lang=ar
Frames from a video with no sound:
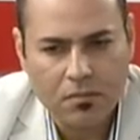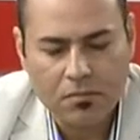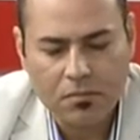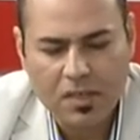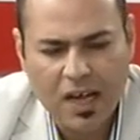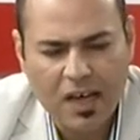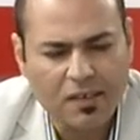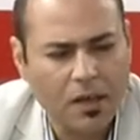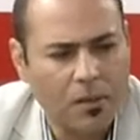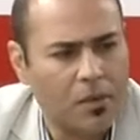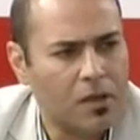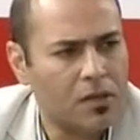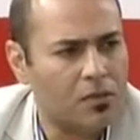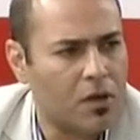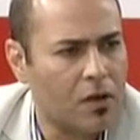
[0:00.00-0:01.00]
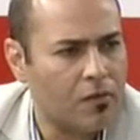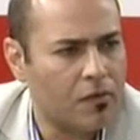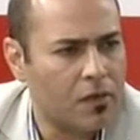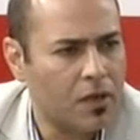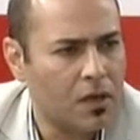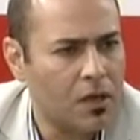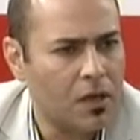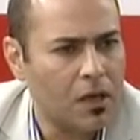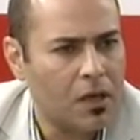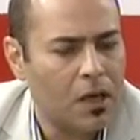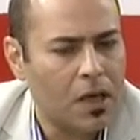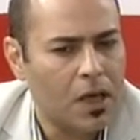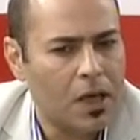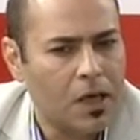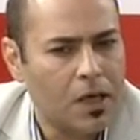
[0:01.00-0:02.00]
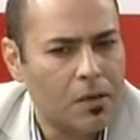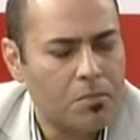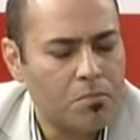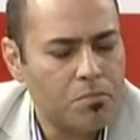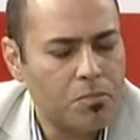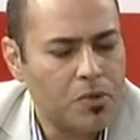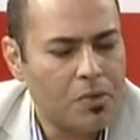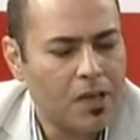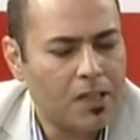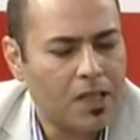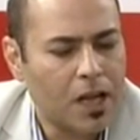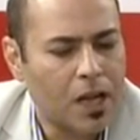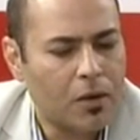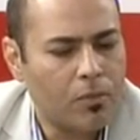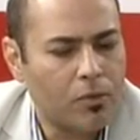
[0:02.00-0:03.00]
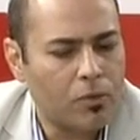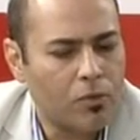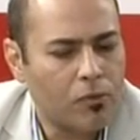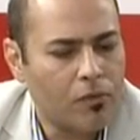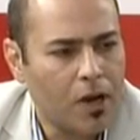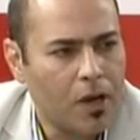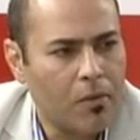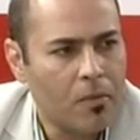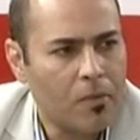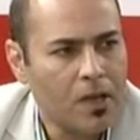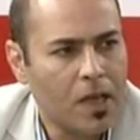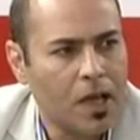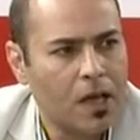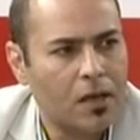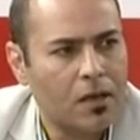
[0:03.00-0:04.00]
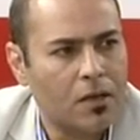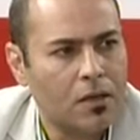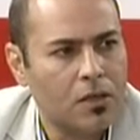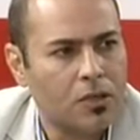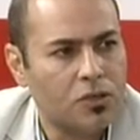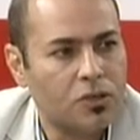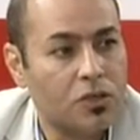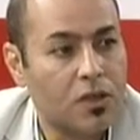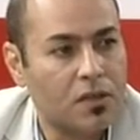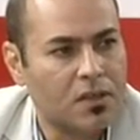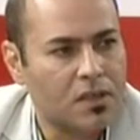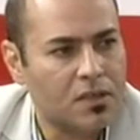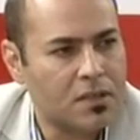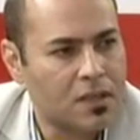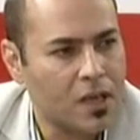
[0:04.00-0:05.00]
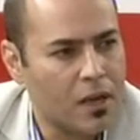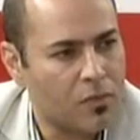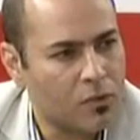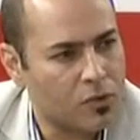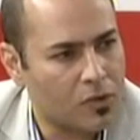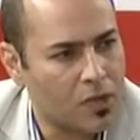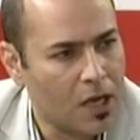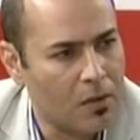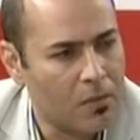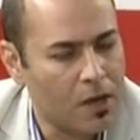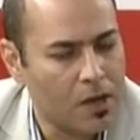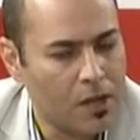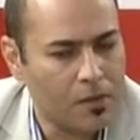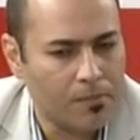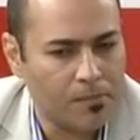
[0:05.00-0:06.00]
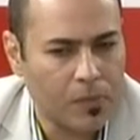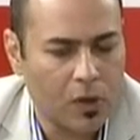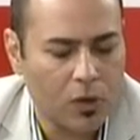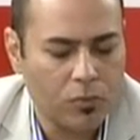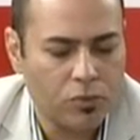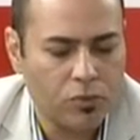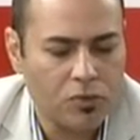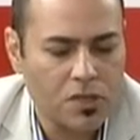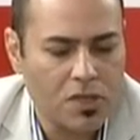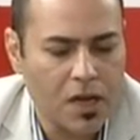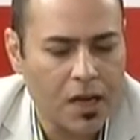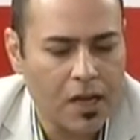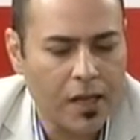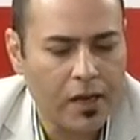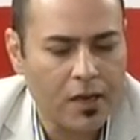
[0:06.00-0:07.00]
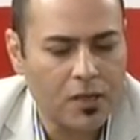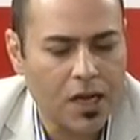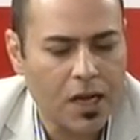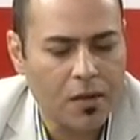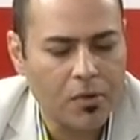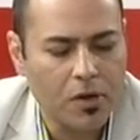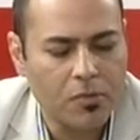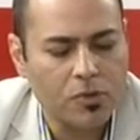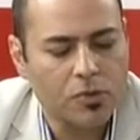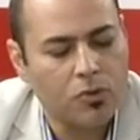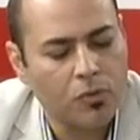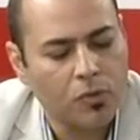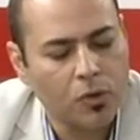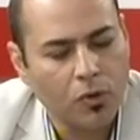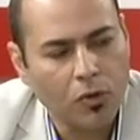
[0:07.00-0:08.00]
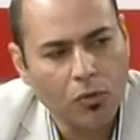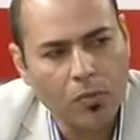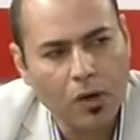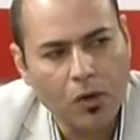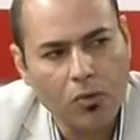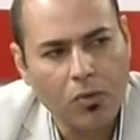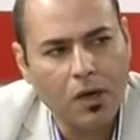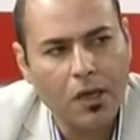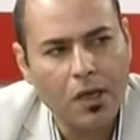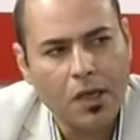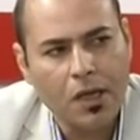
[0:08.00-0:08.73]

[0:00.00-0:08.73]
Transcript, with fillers: ساعات عمل إضافي بما يتعلق بظروف العمل بنحكي عن اشتراطات السلامه والصحه المهنيه وبجوز اللي الجانب اللي بيشكوا منه العمال هو